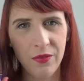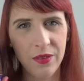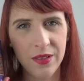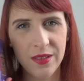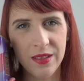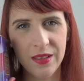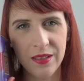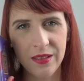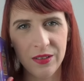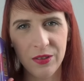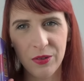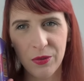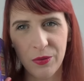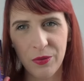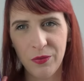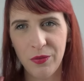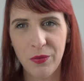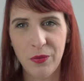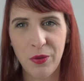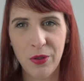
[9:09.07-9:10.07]
witzig
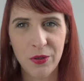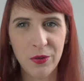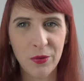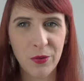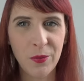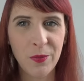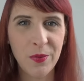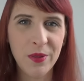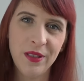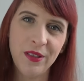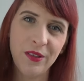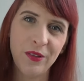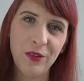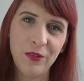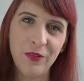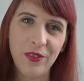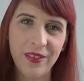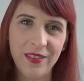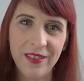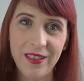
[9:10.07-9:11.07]
und wir wollten unbedingt
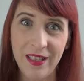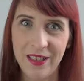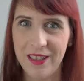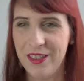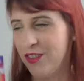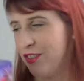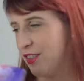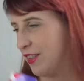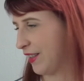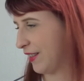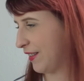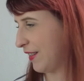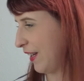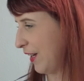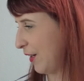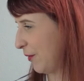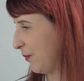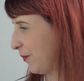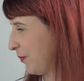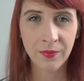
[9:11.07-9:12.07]
irgendwas sehr Kitschiges
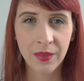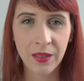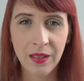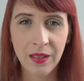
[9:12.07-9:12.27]
haben.